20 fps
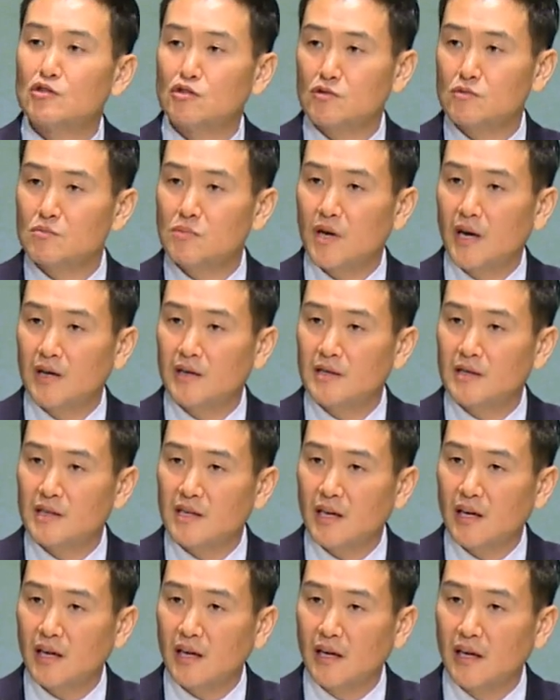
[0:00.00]
숭배하는
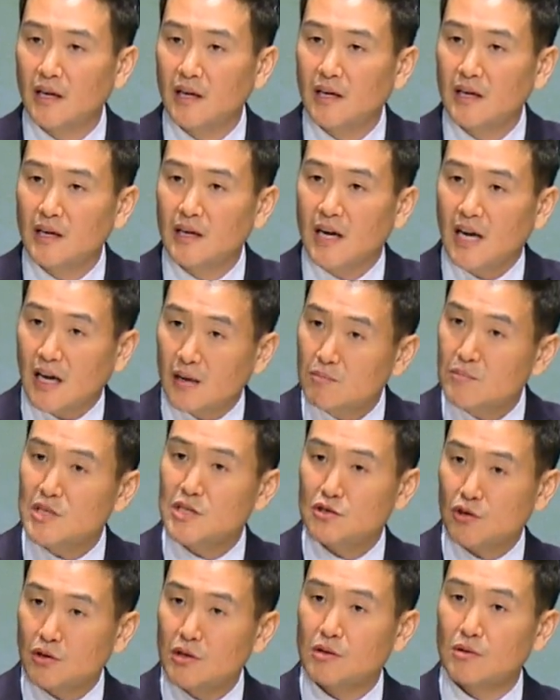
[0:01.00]
게
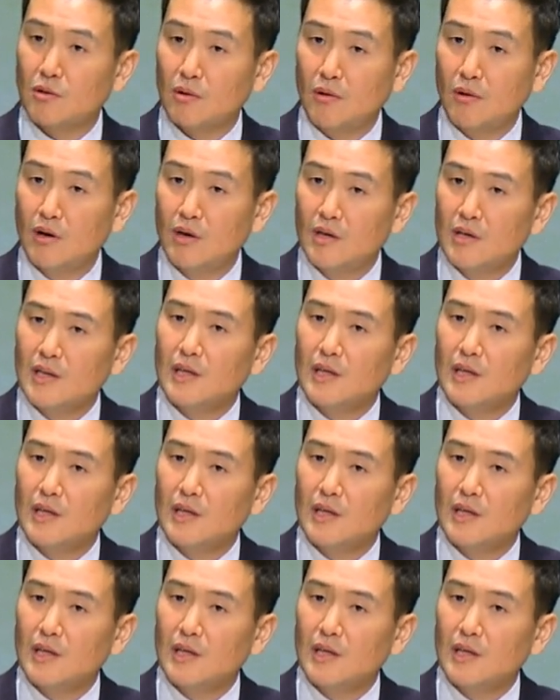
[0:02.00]
합리적이고